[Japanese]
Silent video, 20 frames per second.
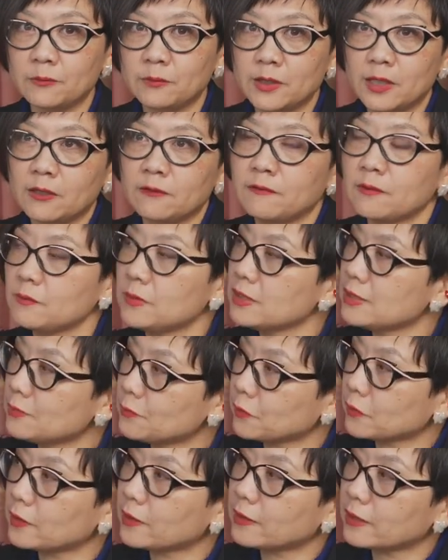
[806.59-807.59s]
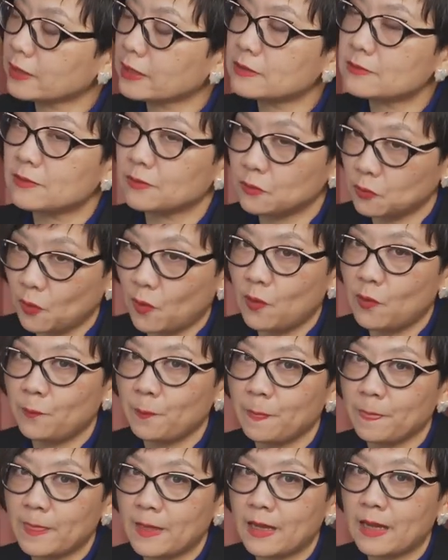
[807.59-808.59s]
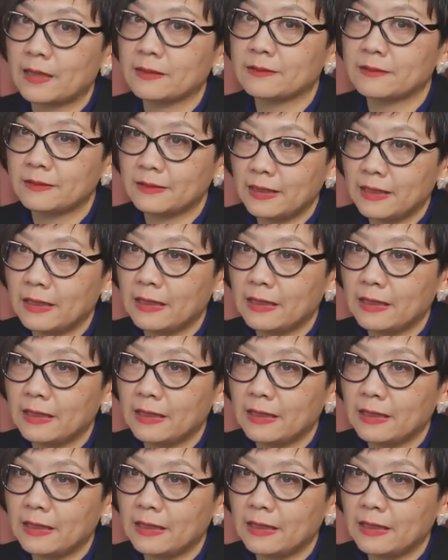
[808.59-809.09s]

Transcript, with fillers: ブラックフェミニズムの中にずっとあって、